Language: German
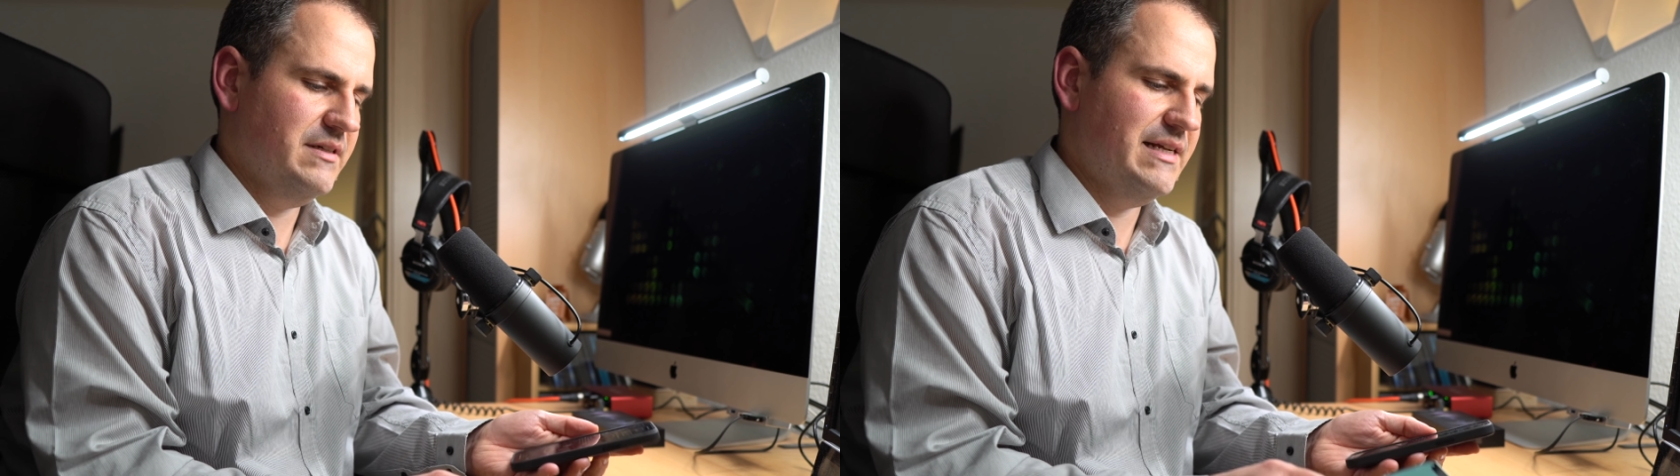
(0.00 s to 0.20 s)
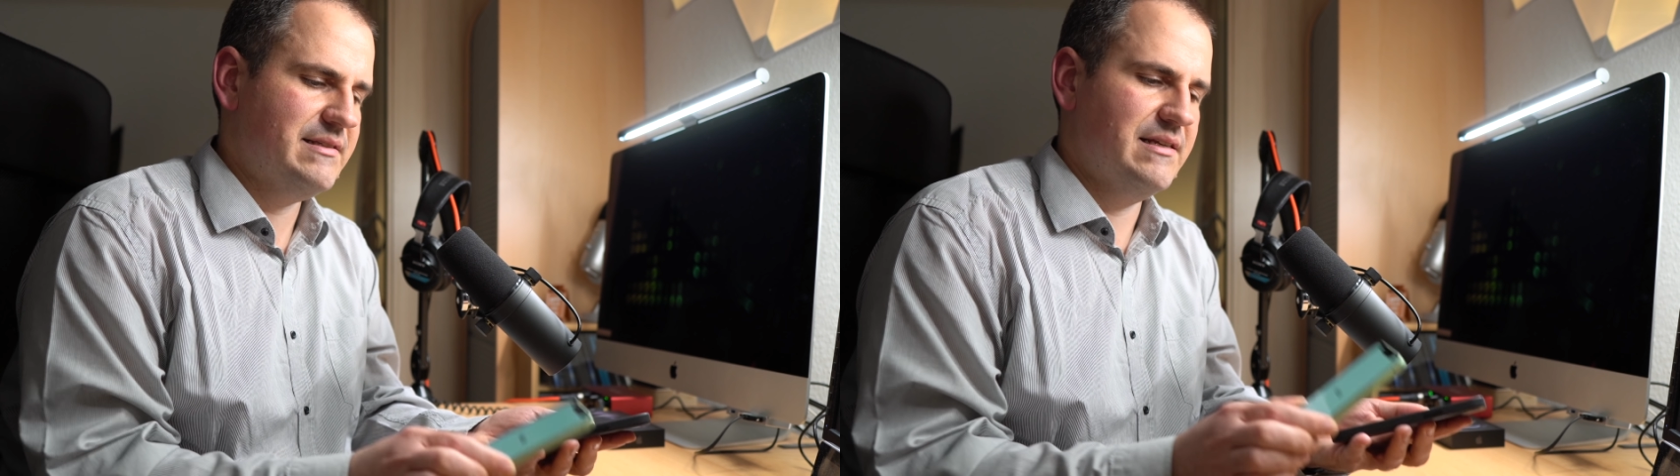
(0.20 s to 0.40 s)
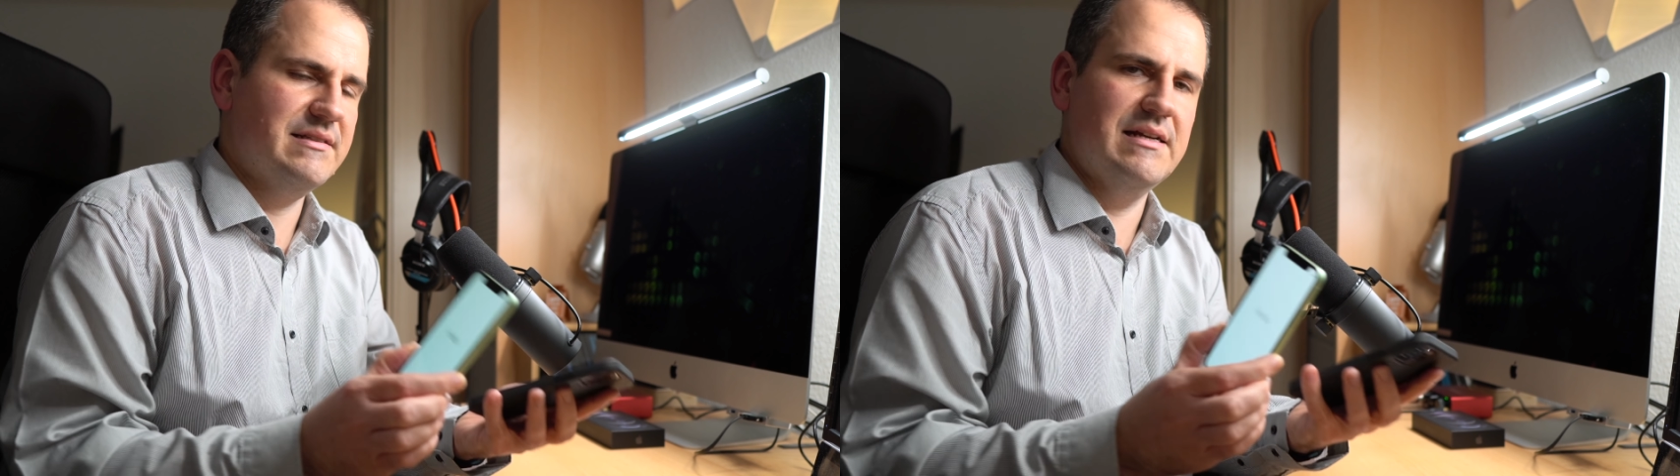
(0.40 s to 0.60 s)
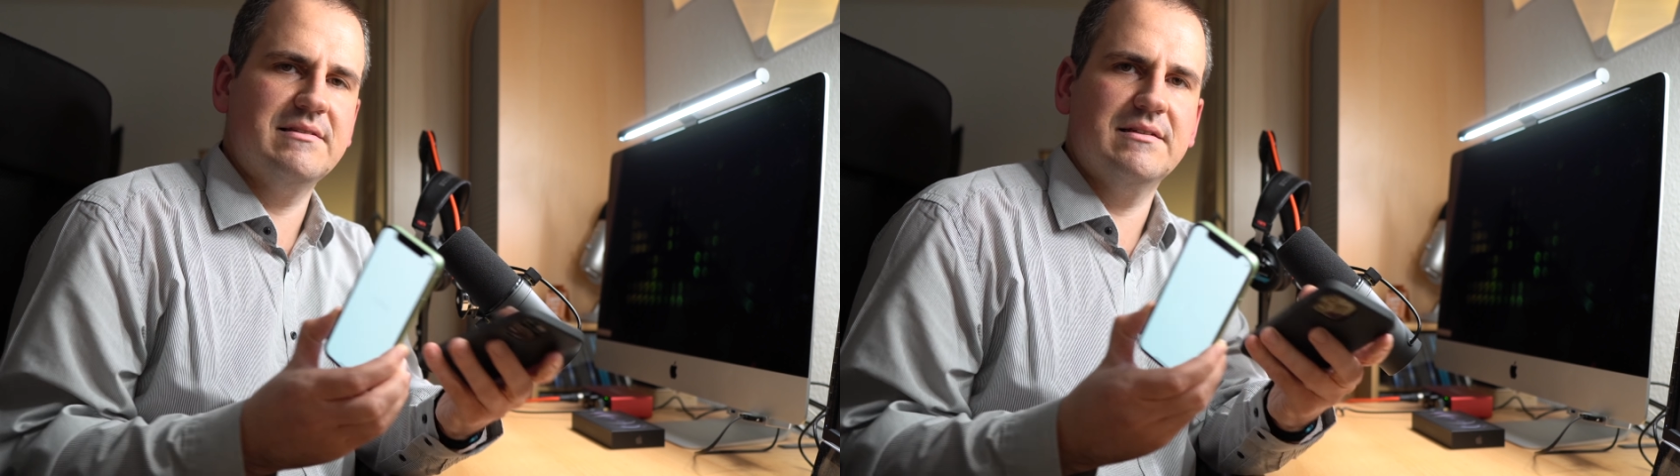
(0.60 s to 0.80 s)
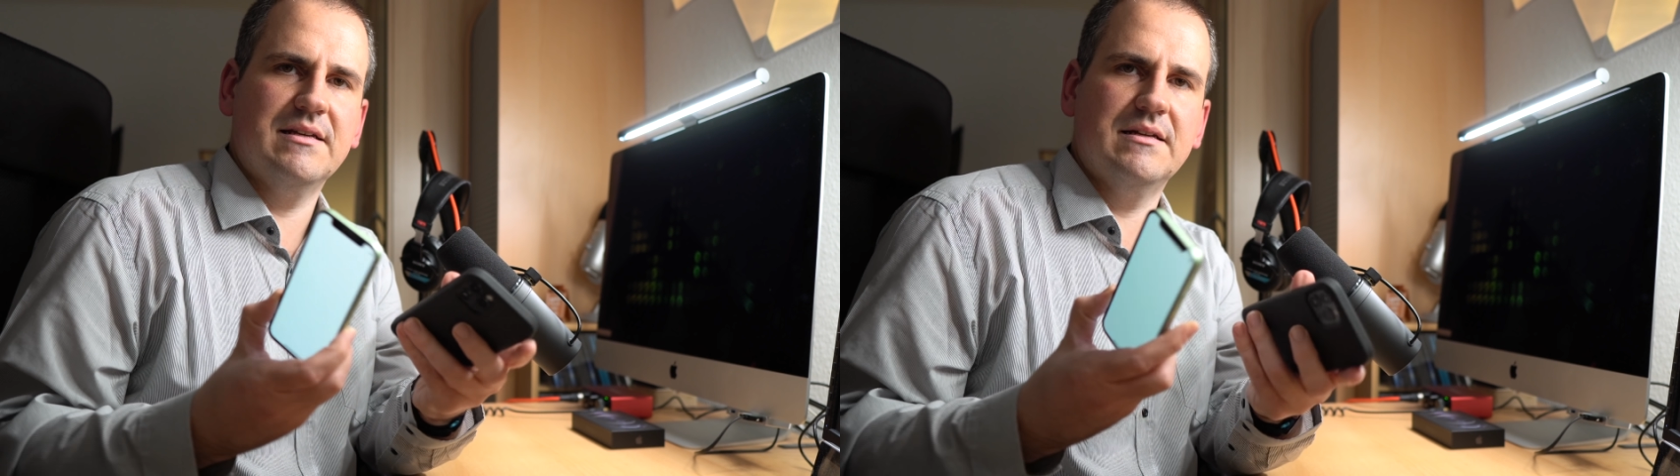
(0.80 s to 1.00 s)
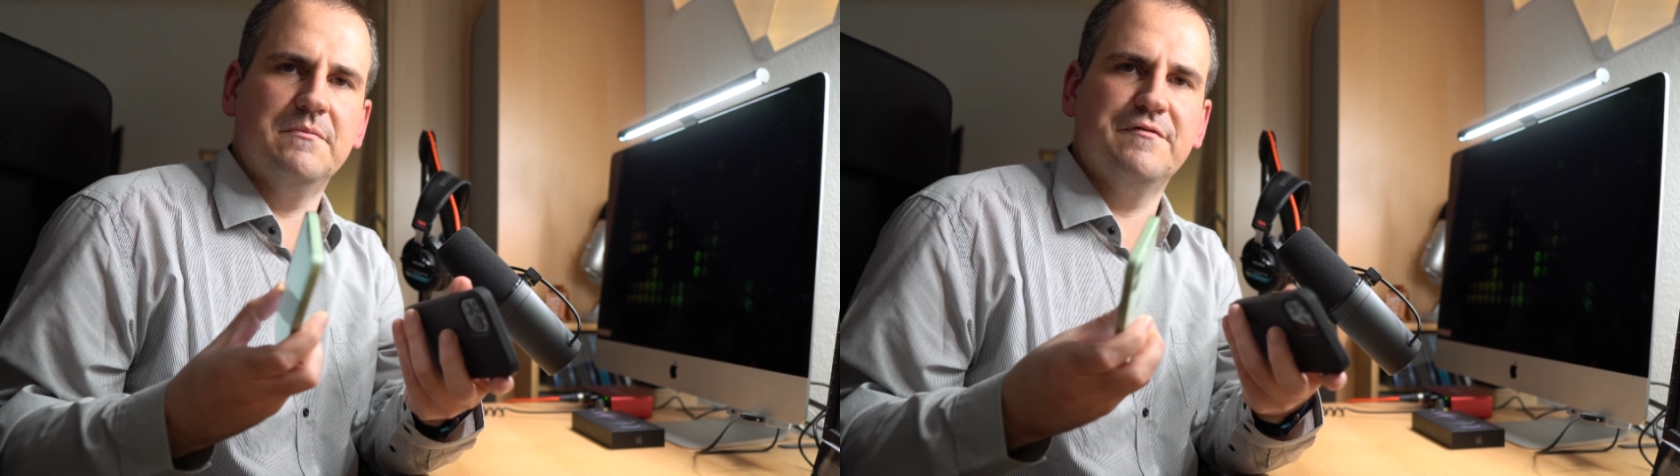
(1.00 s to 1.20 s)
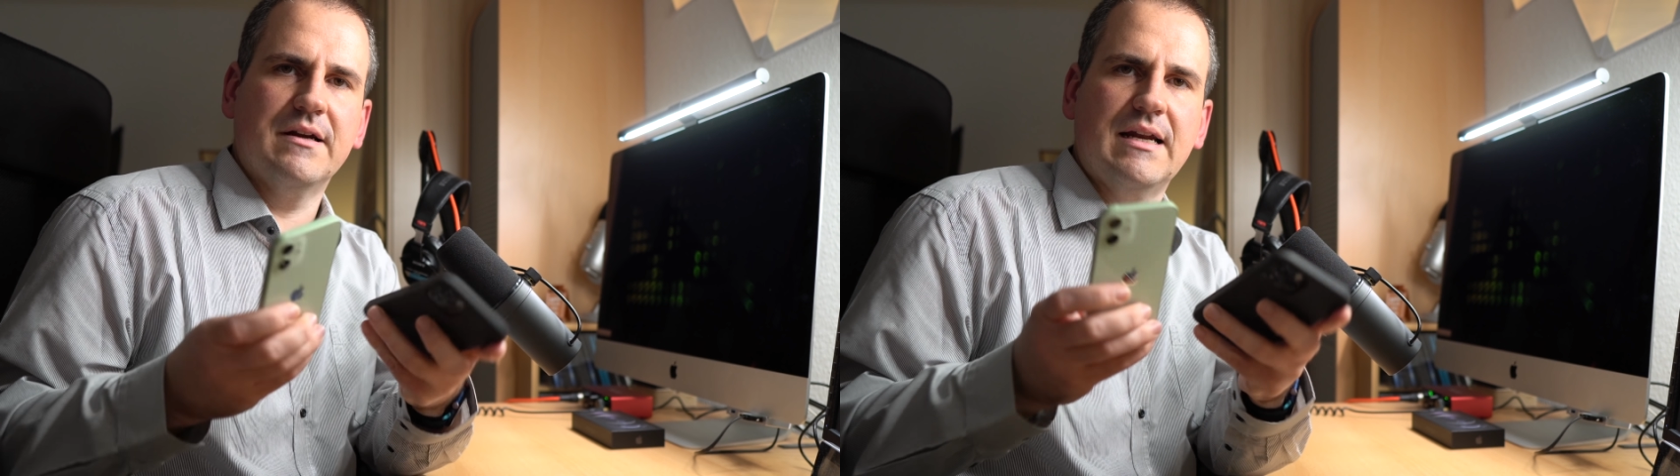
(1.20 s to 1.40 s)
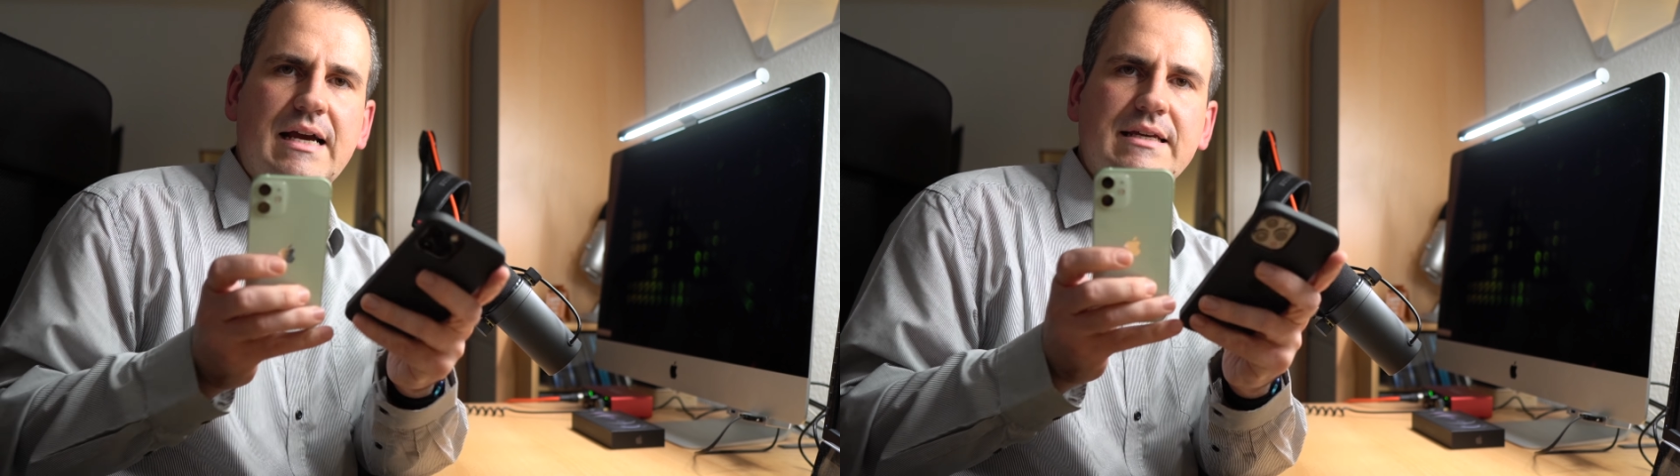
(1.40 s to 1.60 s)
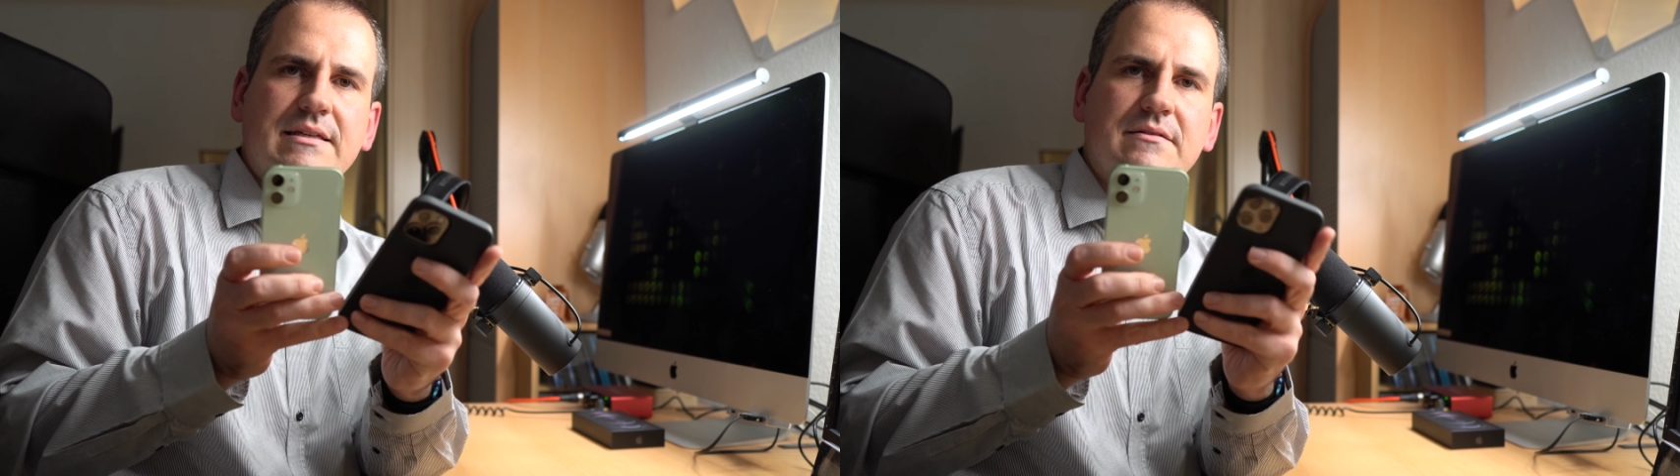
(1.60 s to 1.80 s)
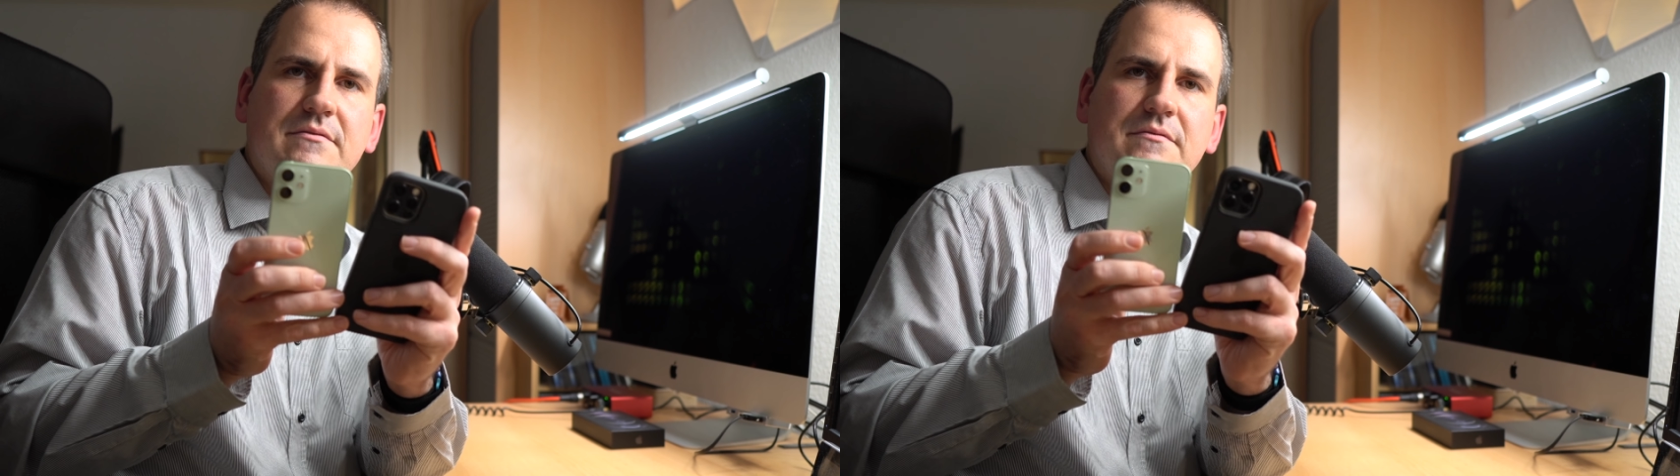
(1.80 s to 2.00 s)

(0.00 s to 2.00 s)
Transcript: Das gesellt sich dann im Vergleich.